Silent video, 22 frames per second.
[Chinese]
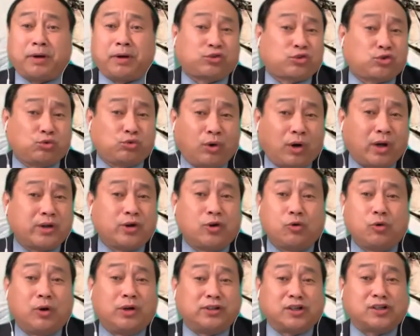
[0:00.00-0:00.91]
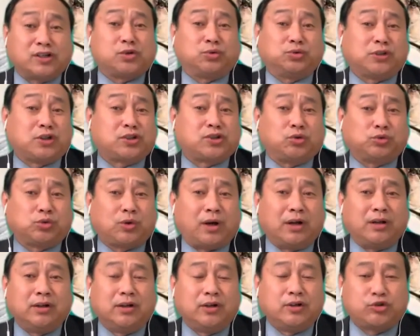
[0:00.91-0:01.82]
所有我能守的手段
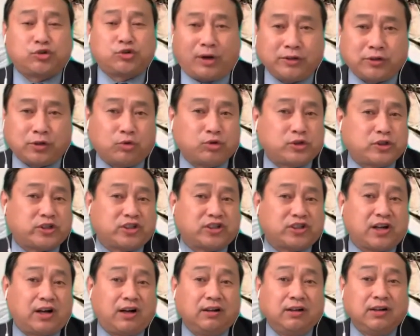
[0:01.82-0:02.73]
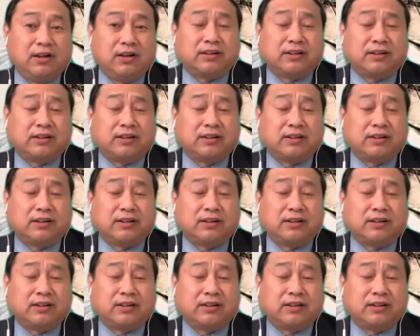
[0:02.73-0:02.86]
全都使上。